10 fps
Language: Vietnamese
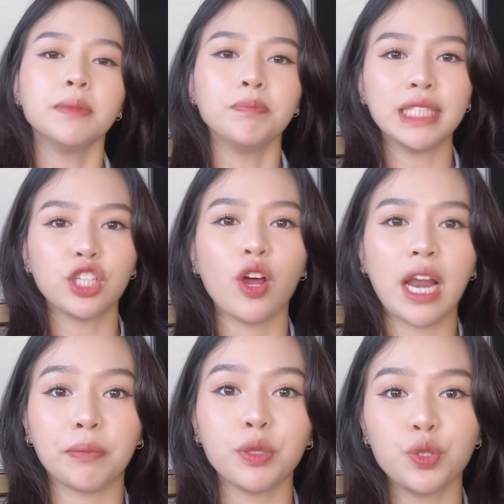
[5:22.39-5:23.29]
mình chọn
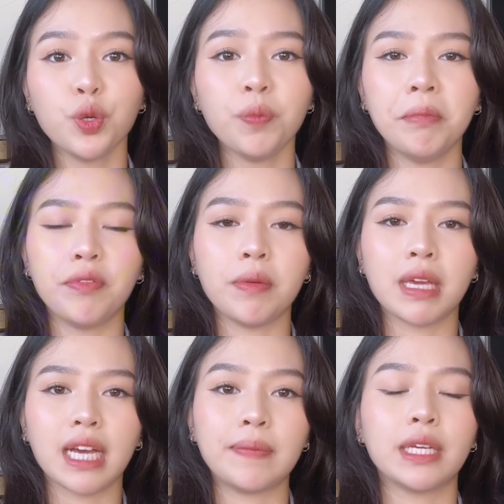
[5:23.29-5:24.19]
làm youtube bởi vì
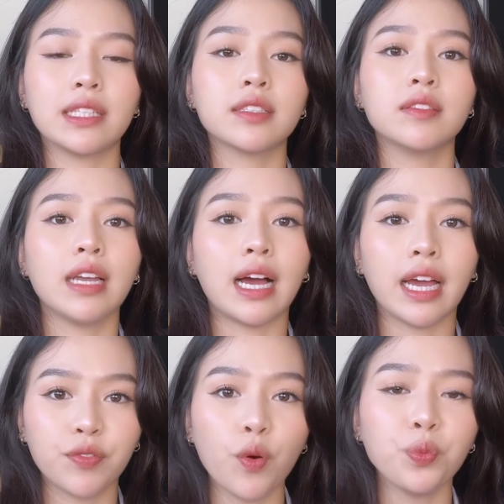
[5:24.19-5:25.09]
mình cảm thấy thực sự là
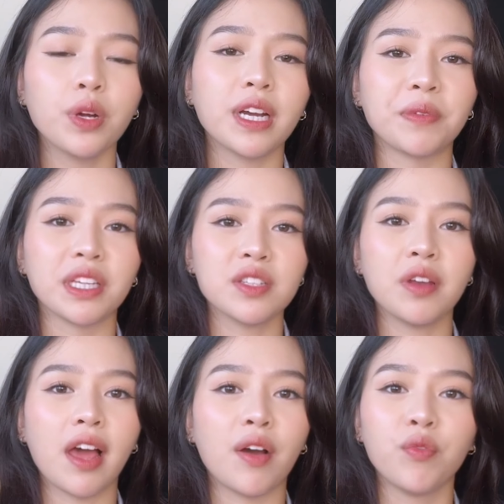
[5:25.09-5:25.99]
hạnh phúc cảm thấy thực sự
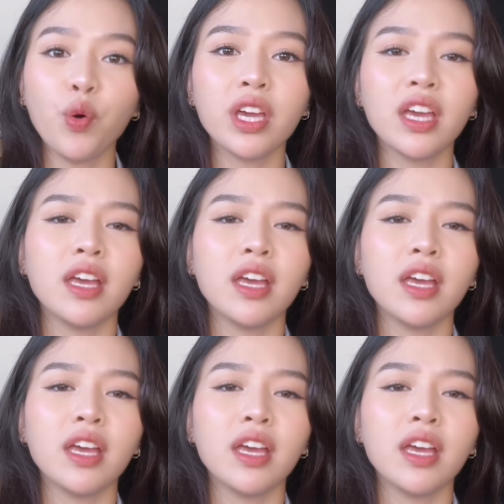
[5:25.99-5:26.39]
là vui